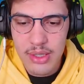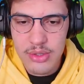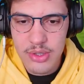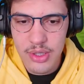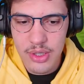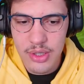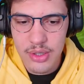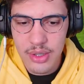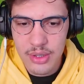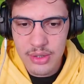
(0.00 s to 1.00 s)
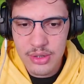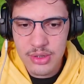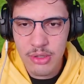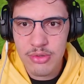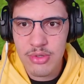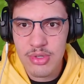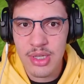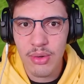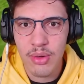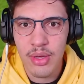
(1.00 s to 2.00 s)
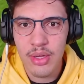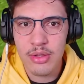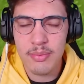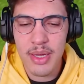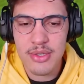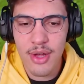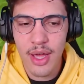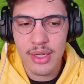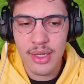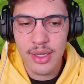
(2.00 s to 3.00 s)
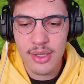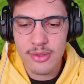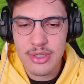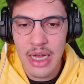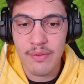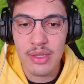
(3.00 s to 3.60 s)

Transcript: aí de, de construção no Bedrock e no Java